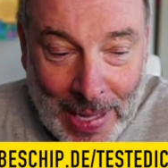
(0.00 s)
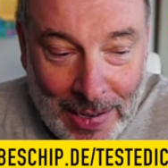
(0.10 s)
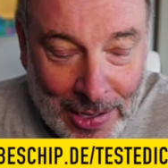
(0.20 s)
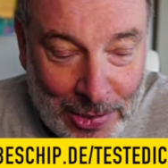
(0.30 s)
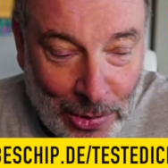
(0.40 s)

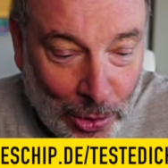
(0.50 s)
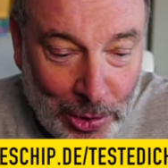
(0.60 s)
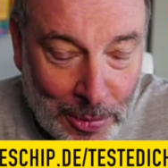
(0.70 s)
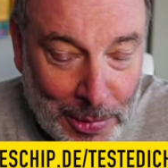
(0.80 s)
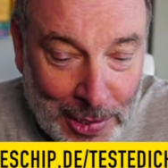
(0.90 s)
also ein
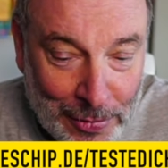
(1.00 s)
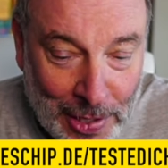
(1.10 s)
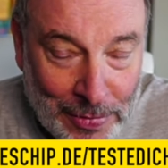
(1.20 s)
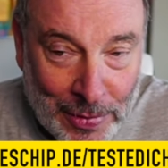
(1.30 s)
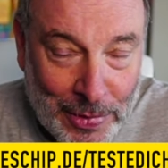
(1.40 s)
lockerer Begriff
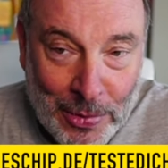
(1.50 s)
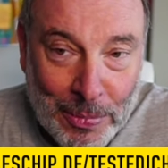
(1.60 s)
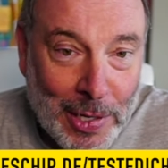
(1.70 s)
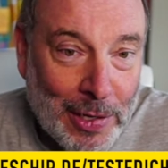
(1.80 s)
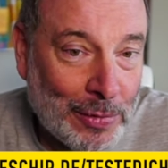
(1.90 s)
einfach, wie du
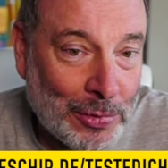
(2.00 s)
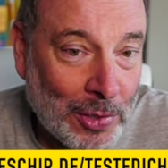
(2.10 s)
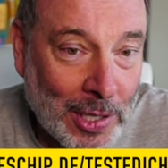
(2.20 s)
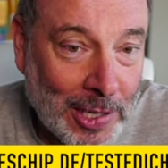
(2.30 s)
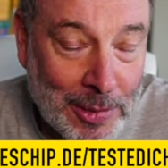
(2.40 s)
mehr
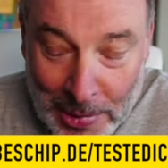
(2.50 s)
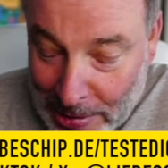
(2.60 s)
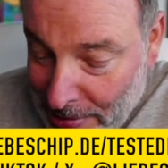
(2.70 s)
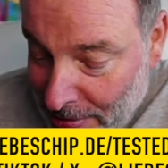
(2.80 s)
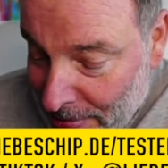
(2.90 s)
Feuer
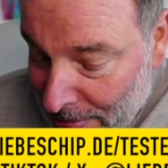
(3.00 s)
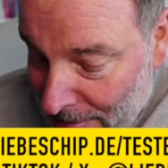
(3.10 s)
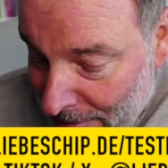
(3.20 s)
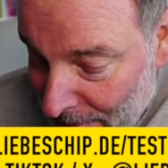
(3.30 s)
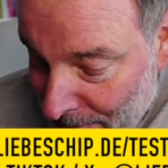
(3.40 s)
reinbringen
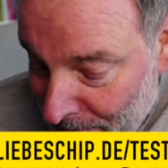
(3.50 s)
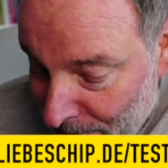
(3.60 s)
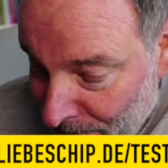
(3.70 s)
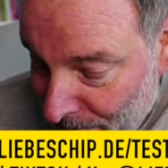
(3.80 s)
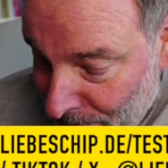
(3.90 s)
kannst,
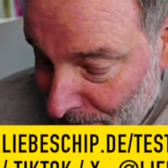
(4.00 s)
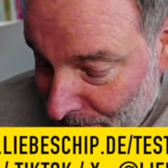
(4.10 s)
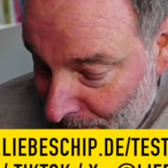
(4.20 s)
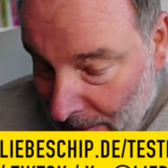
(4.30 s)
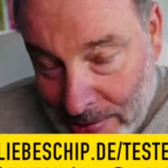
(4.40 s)
ähm,
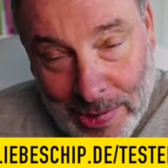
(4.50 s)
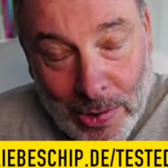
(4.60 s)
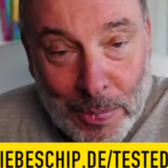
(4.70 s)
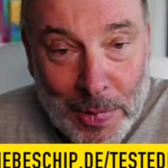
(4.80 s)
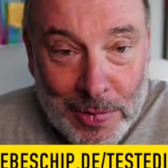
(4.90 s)
dass da
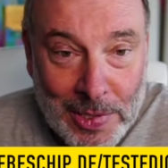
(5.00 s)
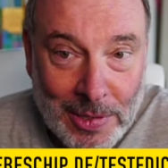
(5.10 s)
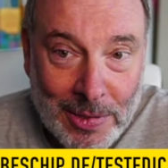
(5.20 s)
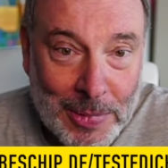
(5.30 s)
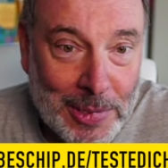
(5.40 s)
auch mal
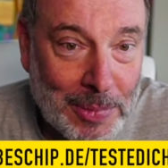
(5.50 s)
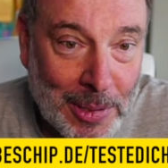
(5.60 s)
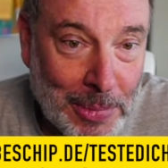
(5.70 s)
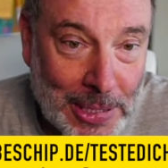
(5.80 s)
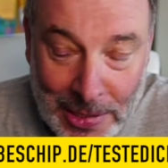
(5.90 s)
wieder ein bisschen mehr
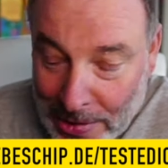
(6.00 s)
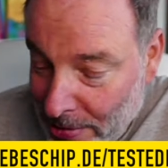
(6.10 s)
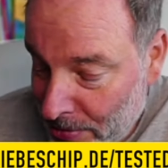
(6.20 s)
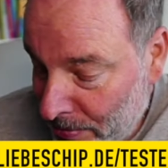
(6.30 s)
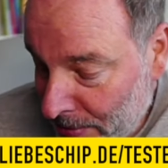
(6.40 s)
im Bett
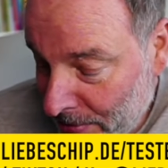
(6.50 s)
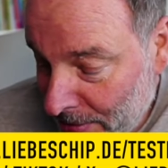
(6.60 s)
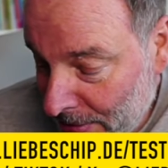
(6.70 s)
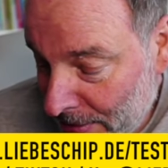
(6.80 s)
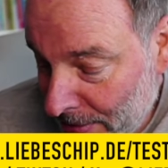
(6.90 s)
geht und was
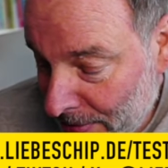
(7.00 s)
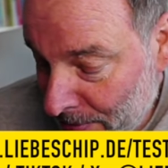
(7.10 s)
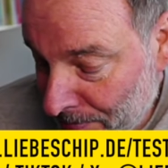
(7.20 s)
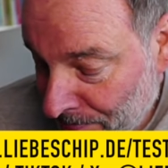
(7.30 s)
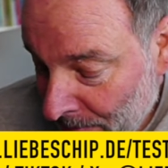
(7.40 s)
weiß ich.
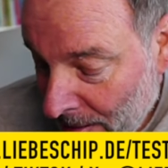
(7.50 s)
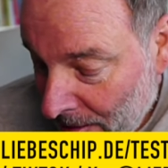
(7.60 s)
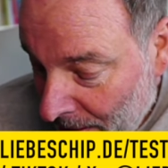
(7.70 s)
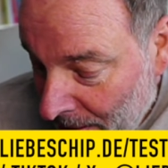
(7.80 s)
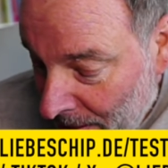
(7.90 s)
Ähm,
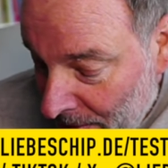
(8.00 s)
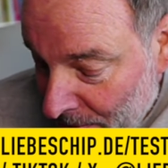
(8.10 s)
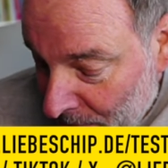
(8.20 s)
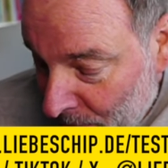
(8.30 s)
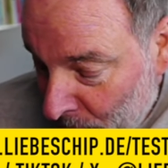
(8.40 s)

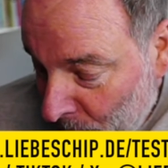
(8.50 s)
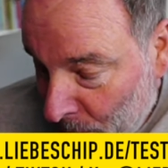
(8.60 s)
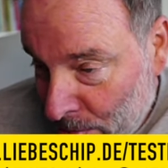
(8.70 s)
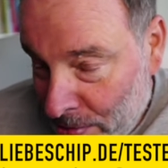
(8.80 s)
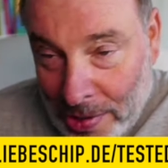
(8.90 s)

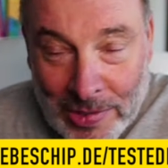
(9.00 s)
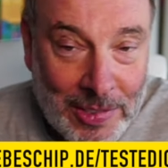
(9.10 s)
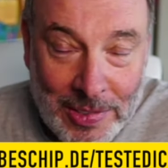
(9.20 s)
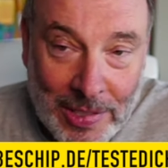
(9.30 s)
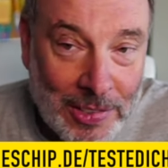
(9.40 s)
so, also,
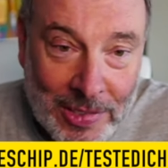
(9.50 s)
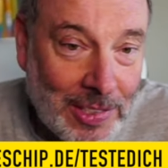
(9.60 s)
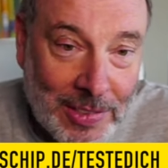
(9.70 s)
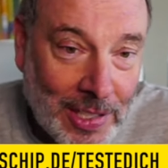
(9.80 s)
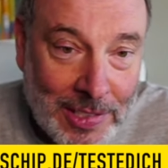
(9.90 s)
also
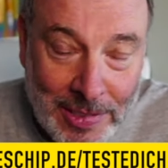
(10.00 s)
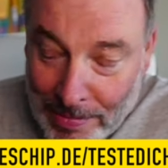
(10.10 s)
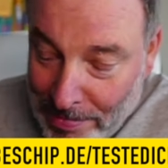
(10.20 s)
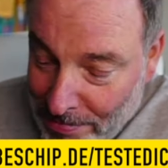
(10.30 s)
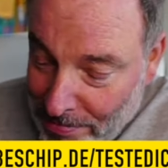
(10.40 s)
diesen
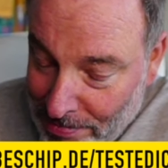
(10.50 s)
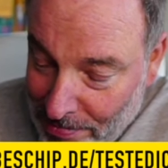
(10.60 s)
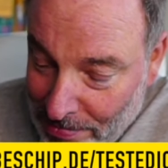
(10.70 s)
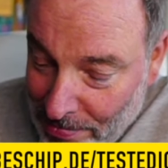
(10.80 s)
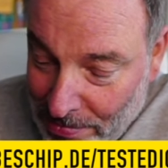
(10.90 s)
ganzen